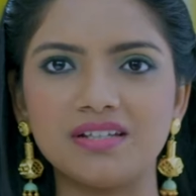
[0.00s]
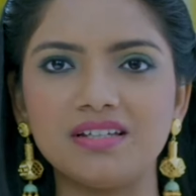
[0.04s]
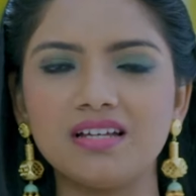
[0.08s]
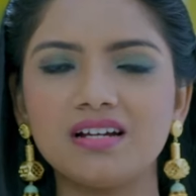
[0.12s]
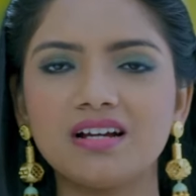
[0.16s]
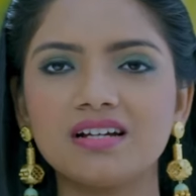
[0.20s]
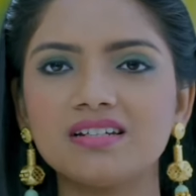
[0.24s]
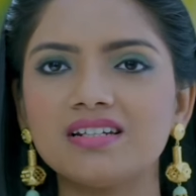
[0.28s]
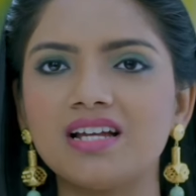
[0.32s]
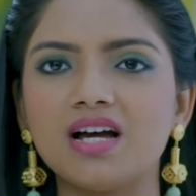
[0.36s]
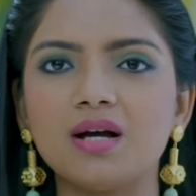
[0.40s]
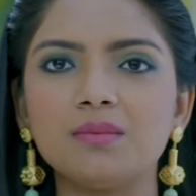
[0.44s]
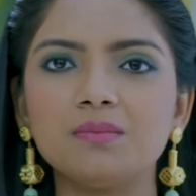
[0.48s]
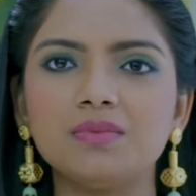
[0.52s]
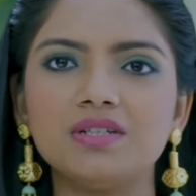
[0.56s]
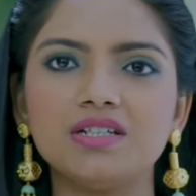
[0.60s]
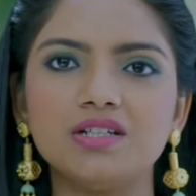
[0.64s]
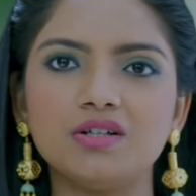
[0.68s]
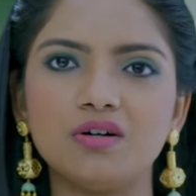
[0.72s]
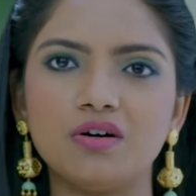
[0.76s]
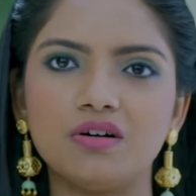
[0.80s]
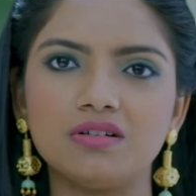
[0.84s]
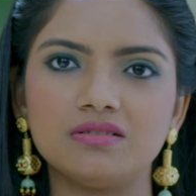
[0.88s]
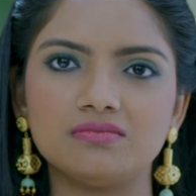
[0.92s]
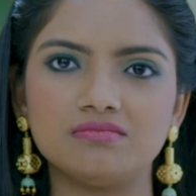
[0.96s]
حدا لفظ
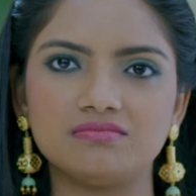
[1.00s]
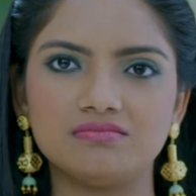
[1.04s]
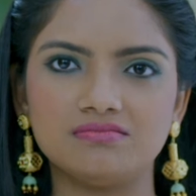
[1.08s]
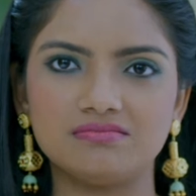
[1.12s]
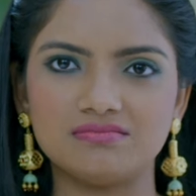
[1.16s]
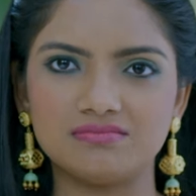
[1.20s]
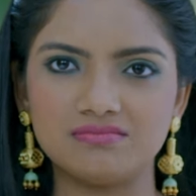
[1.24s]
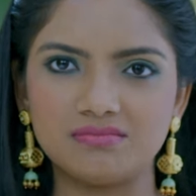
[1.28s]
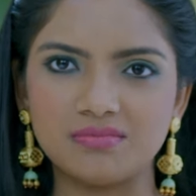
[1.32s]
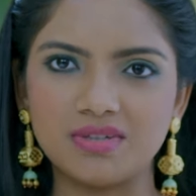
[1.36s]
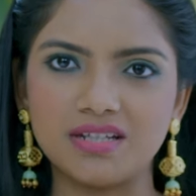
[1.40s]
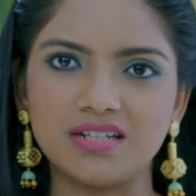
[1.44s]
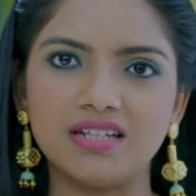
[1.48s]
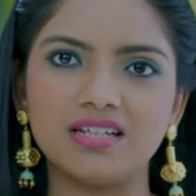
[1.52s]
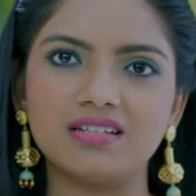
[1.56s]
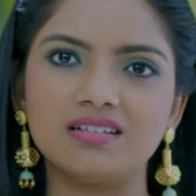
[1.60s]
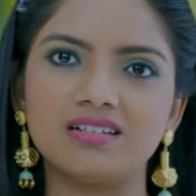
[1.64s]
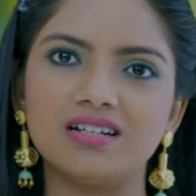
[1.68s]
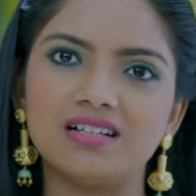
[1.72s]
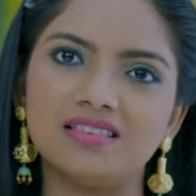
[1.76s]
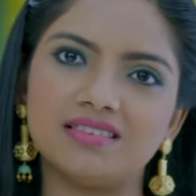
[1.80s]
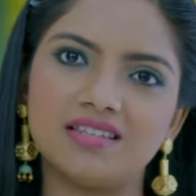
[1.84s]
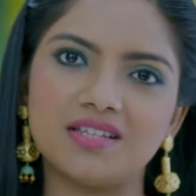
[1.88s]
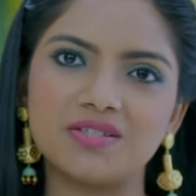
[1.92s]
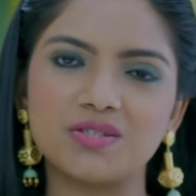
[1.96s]
اسم اخي
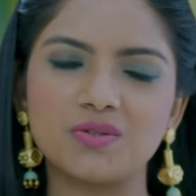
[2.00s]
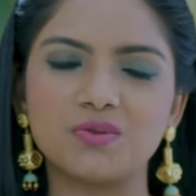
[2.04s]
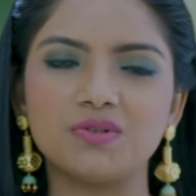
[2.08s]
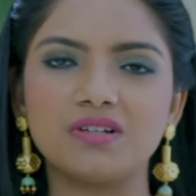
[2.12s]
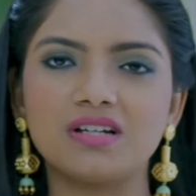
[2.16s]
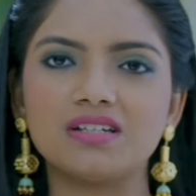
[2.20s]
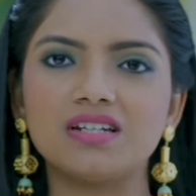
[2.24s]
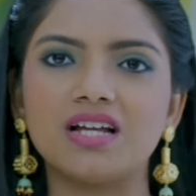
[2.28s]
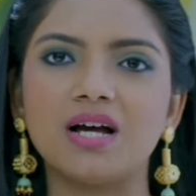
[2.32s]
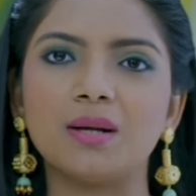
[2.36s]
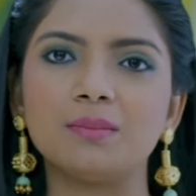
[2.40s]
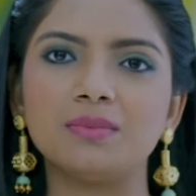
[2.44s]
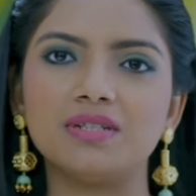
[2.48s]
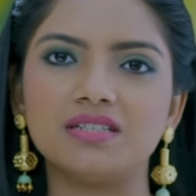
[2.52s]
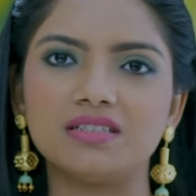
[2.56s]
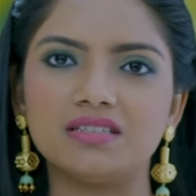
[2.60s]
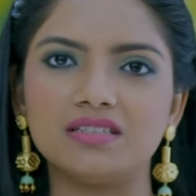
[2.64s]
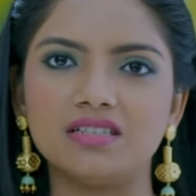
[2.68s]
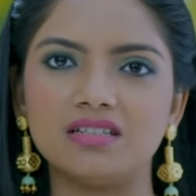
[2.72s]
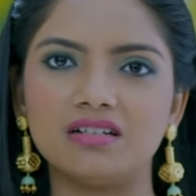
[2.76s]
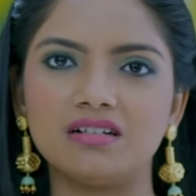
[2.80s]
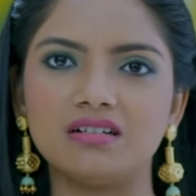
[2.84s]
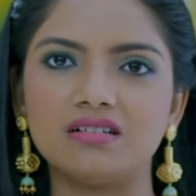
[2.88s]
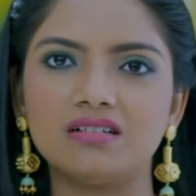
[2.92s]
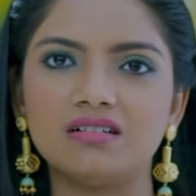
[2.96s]
وبالغلط أنا
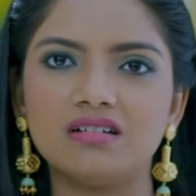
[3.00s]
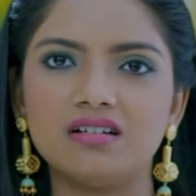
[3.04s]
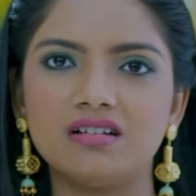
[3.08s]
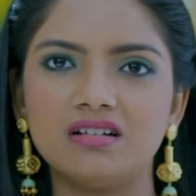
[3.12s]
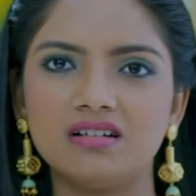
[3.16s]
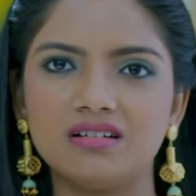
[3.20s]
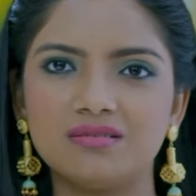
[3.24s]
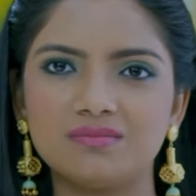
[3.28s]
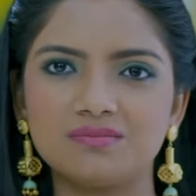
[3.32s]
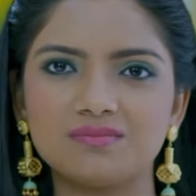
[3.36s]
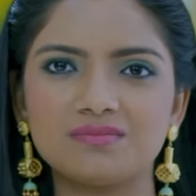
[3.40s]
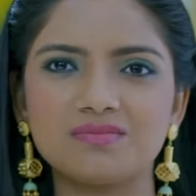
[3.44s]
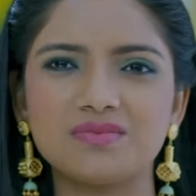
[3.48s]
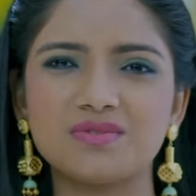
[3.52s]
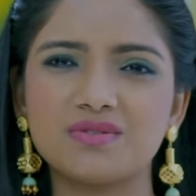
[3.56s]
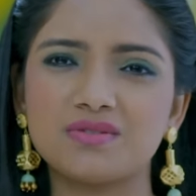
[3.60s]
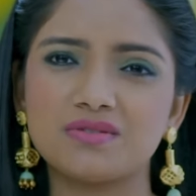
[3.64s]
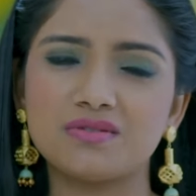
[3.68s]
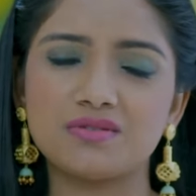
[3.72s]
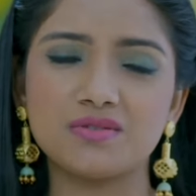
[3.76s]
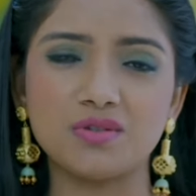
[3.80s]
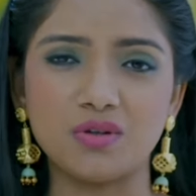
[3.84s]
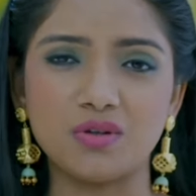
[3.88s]
كتبته أنا